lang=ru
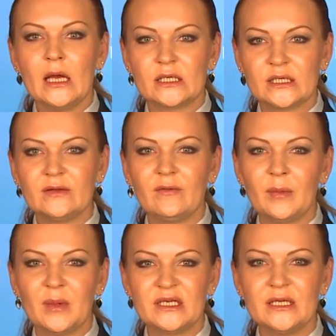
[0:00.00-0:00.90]

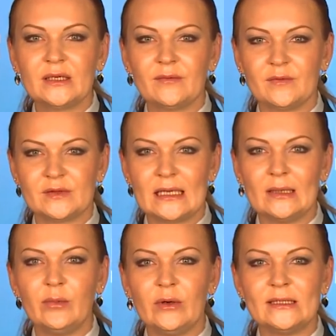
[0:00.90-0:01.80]
Жертвами мошенников
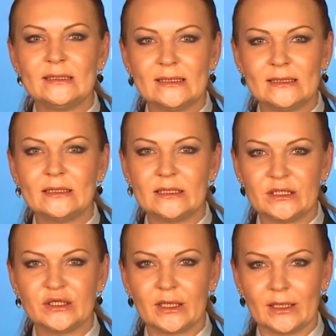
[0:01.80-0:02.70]
стали более 10
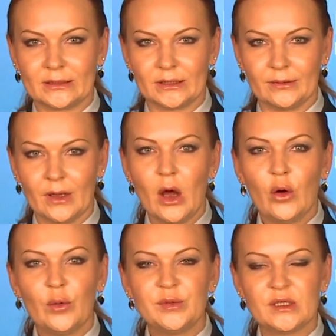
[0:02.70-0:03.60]
тысяч граждан.
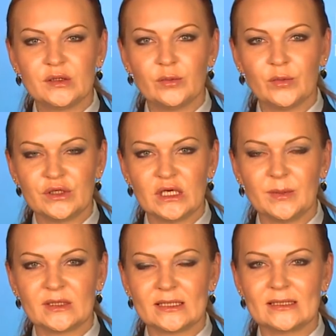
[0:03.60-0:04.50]
Общая сумма
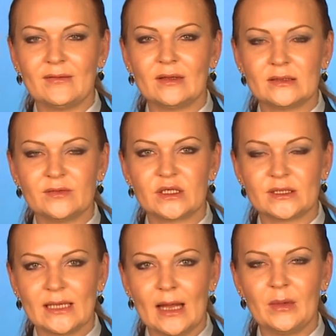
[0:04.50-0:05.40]
ущерба составила свыше
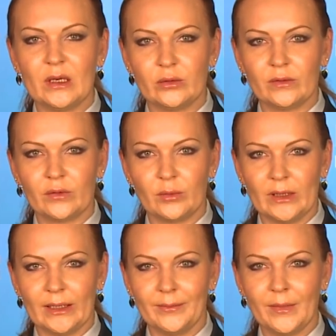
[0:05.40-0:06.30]
100 миллионов
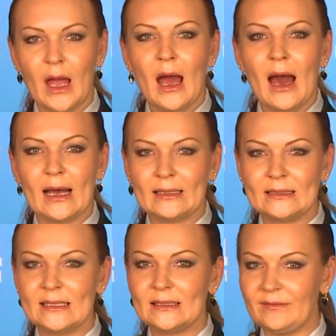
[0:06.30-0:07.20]
рублей.
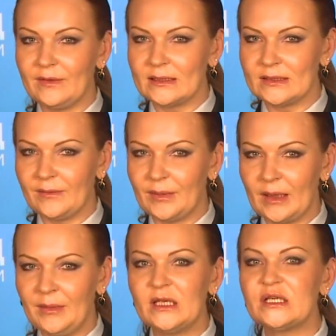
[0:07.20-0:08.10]
Организаторы финансовой
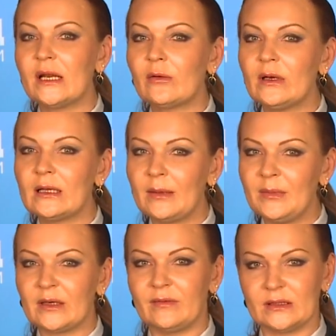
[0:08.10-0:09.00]
пирамиды широко
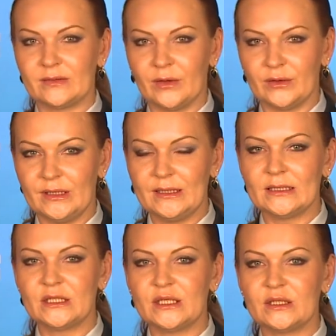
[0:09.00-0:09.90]
рекламировали свою
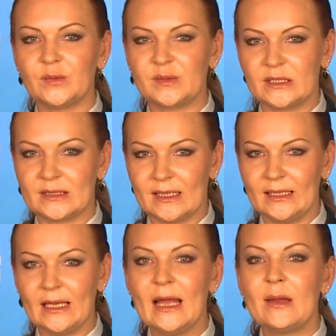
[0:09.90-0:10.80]
деятельность через собственный
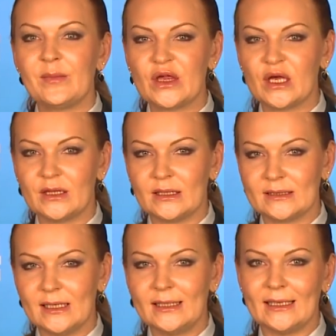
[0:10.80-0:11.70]
сайт, печатные печатные
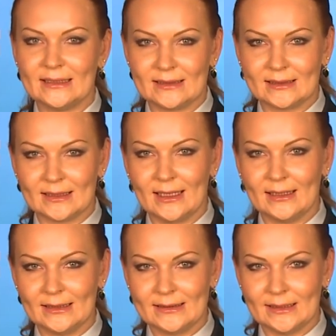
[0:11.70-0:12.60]
издания и
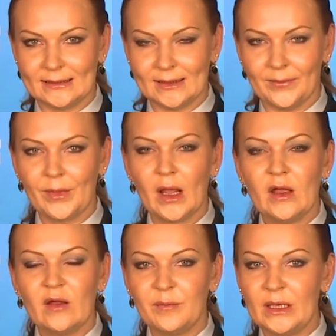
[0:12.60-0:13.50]
социальные сети –
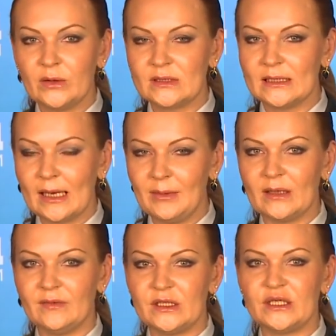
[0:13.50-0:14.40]
период с декабря
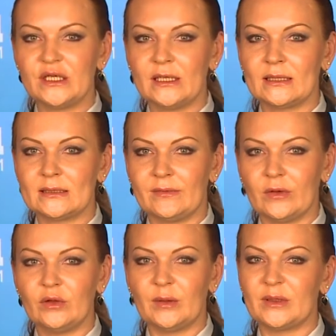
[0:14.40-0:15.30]
2013
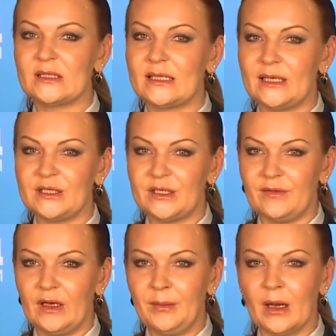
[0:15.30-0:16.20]
года по настоящее
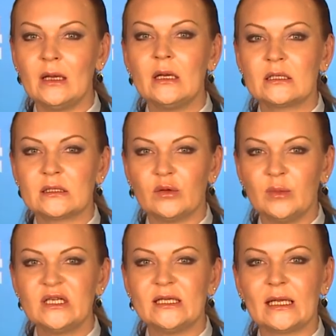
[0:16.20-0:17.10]
время
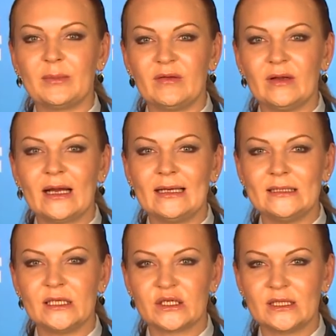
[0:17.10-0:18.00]
злоумышленники привлекали
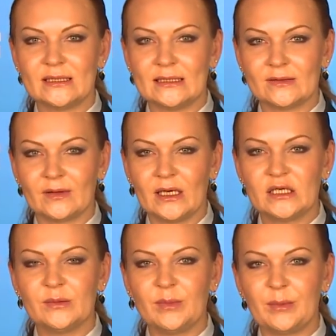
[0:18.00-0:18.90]
денежные средства
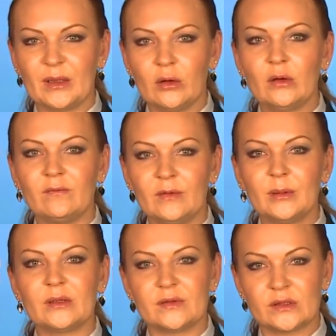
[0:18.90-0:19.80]
граждан под предлогом
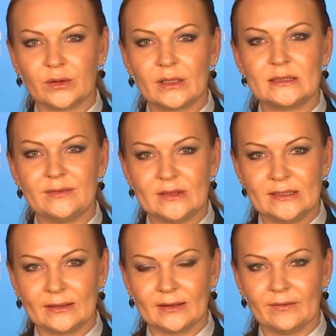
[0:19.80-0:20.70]
выплат высоких
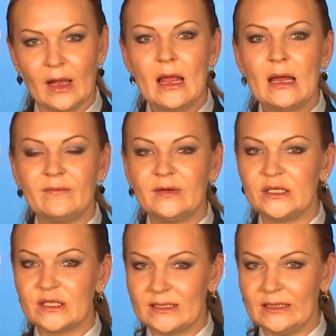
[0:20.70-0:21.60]
дивидендов.
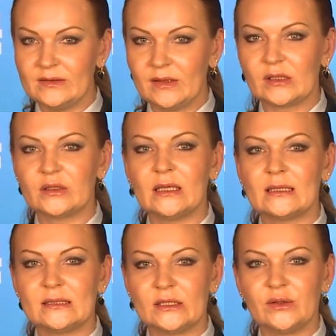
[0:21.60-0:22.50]
Выдача средств
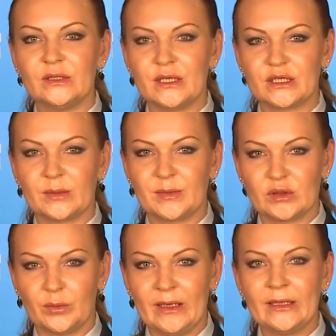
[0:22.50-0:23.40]
осуществлялась за счет денежных
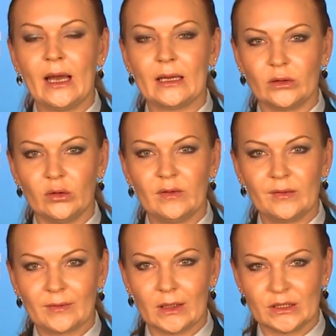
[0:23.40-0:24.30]
поступлений от новых
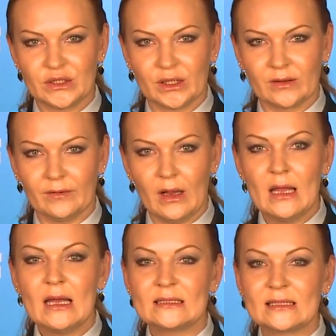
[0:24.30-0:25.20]
вкладчиков.
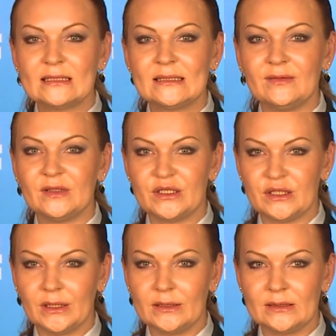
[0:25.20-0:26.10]
С конца
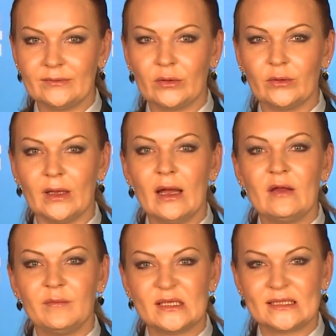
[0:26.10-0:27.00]
2014 года
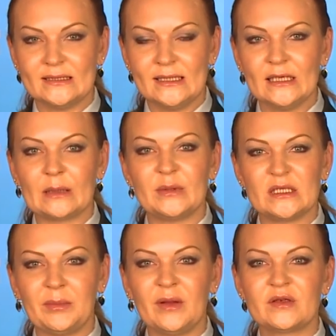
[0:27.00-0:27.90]
вместо денег
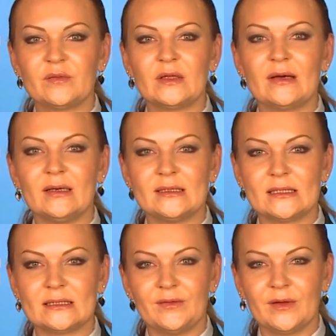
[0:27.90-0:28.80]
потерпевшим выдавали
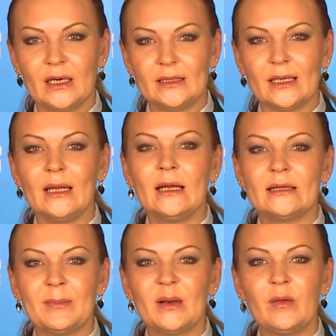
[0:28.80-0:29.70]
сертификаты
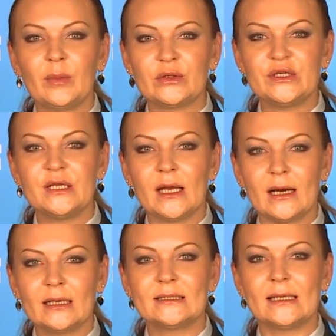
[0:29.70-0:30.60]
на право получения
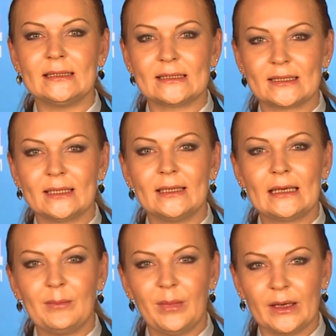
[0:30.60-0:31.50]
акций иностранной
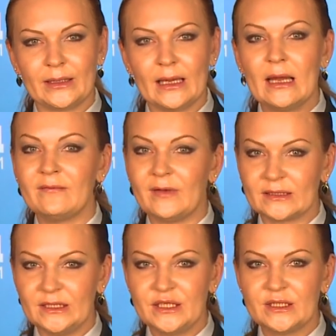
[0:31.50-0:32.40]
компании,
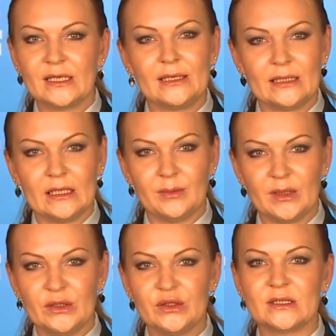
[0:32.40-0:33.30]
фактически не
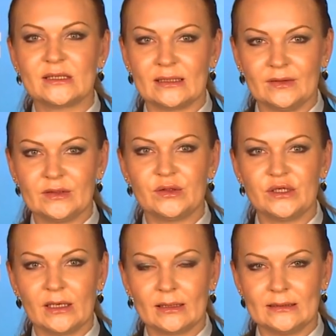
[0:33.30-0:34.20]
имеющей
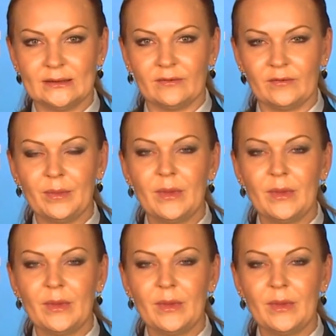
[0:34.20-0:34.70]
соответствующих активов.